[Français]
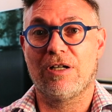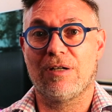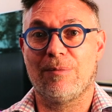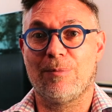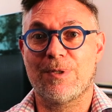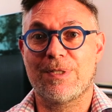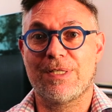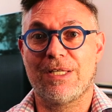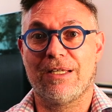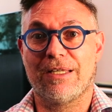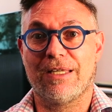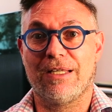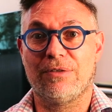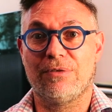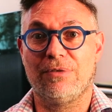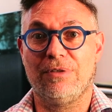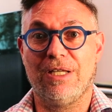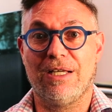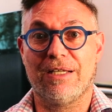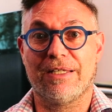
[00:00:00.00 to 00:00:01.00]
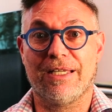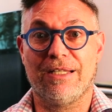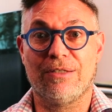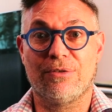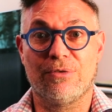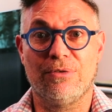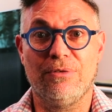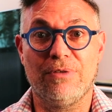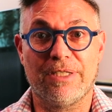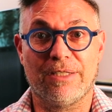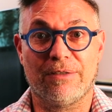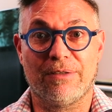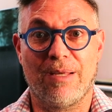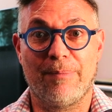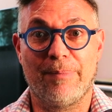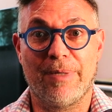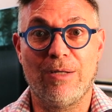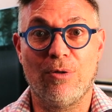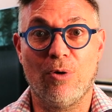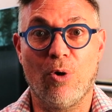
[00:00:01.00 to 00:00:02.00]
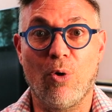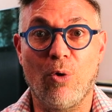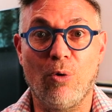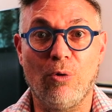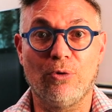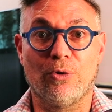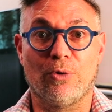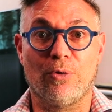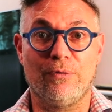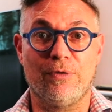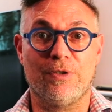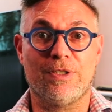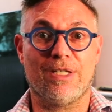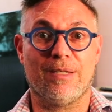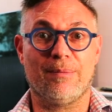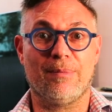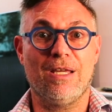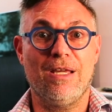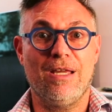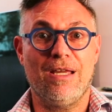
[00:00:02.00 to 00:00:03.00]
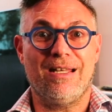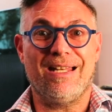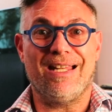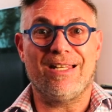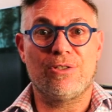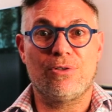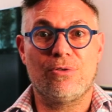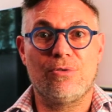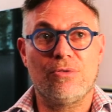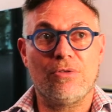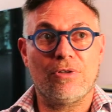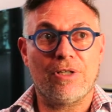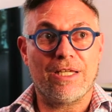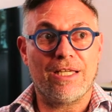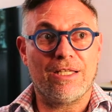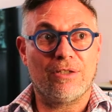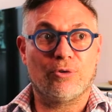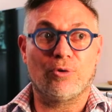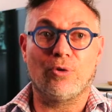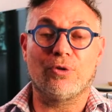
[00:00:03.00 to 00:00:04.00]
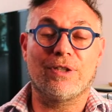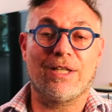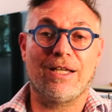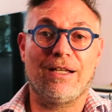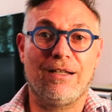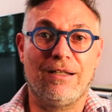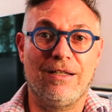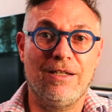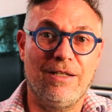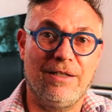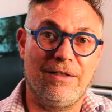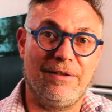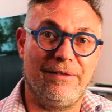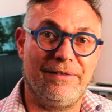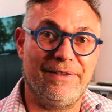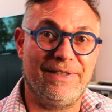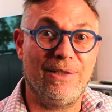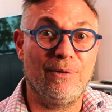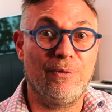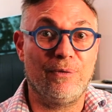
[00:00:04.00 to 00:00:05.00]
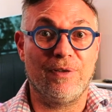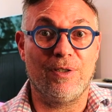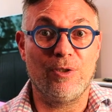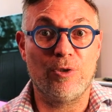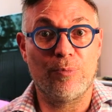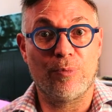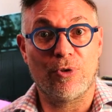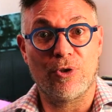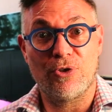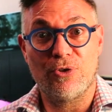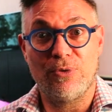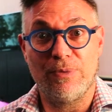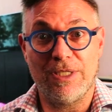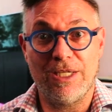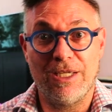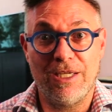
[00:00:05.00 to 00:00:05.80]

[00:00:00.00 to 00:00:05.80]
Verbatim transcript: commencer à calculer un calcul qu'on appelle le hold over time, la durée totale euh, d'effet du produit.